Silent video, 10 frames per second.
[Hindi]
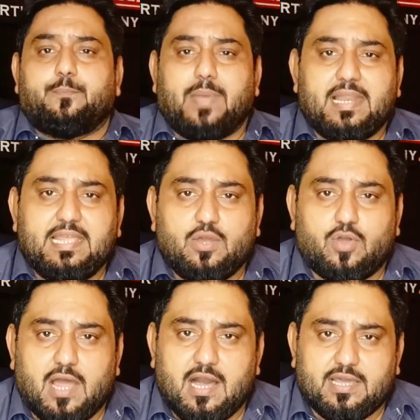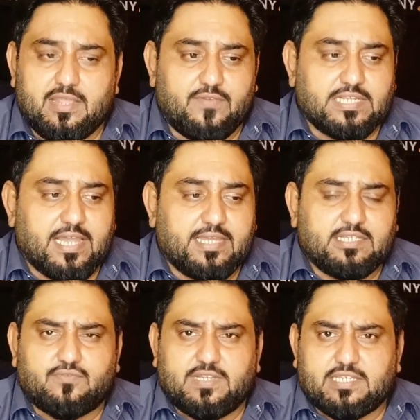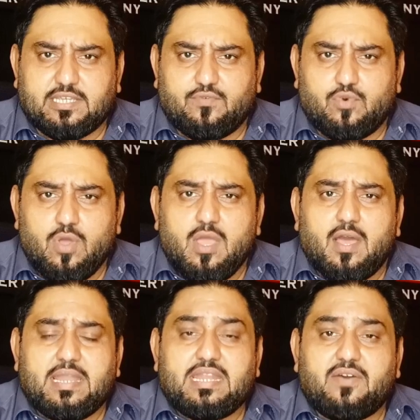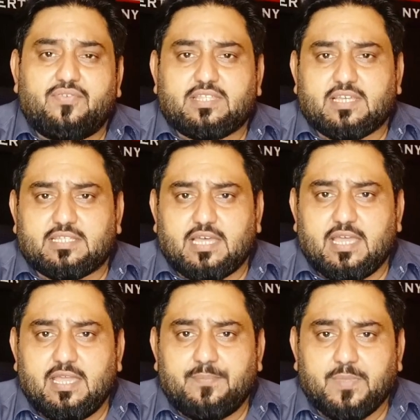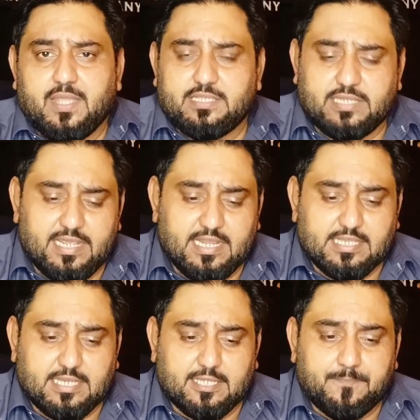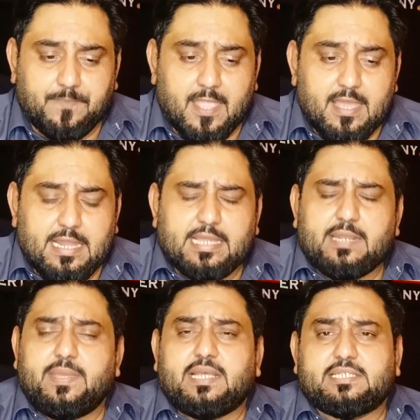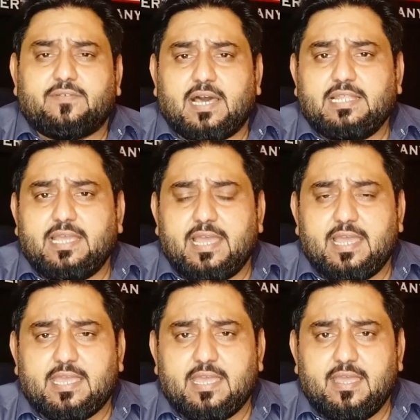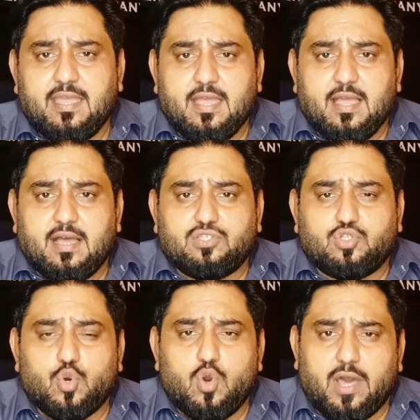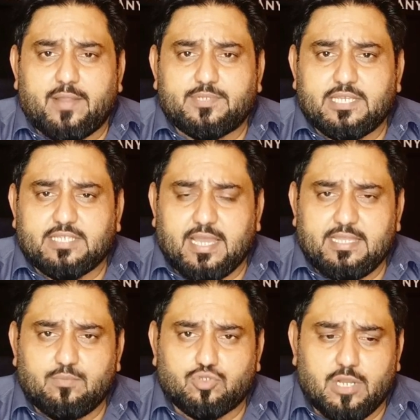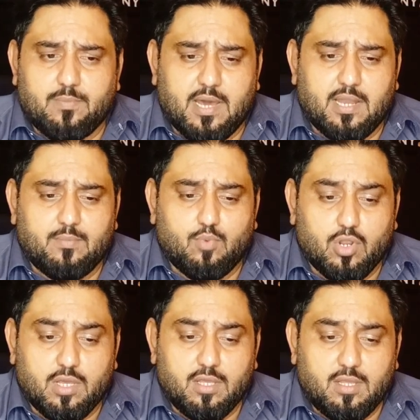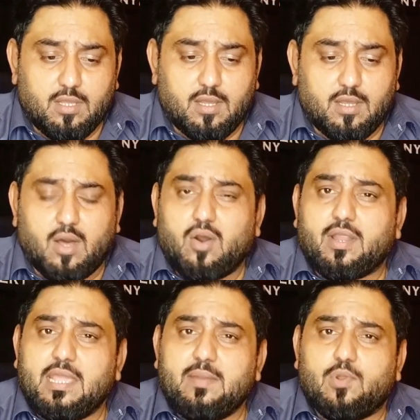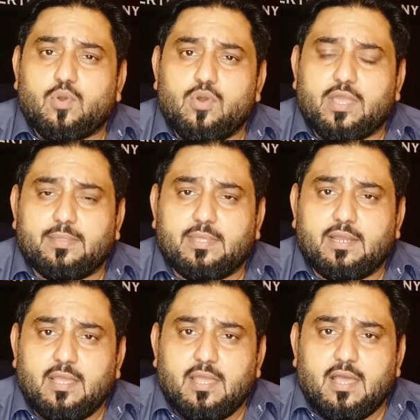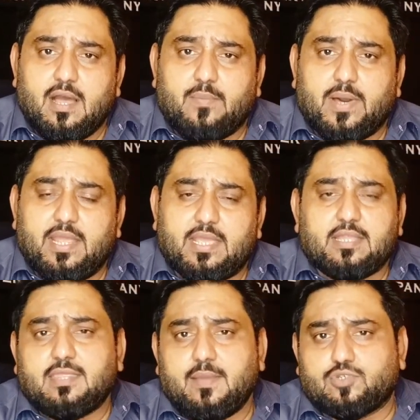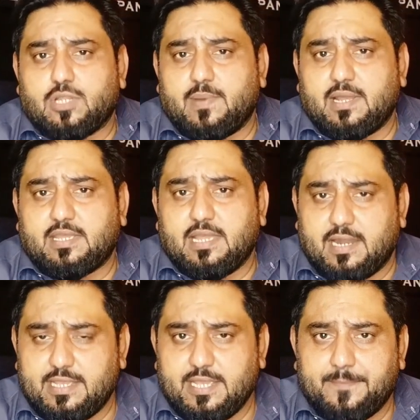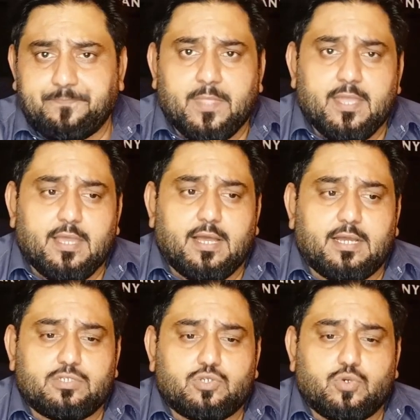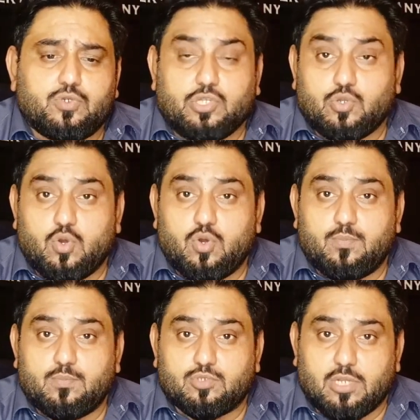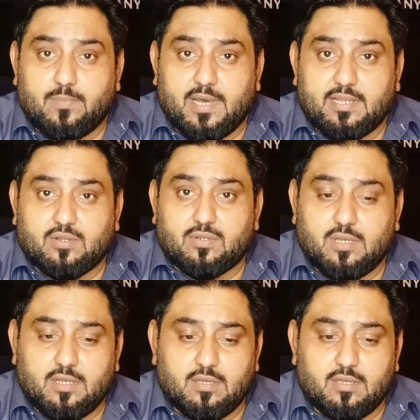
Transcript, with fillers: पहली और आखिरी वजह है जिस वजह से वो नफरत करता है इसराइल के साथ लेकिन मेरा सवाल ये है कि दो अरब से जायद मुसलमान मुल्क और इन मुल्कों के अंदर हमारे कितने मुसलमान खिलाड़ी हैं जो जिनको मुसलमान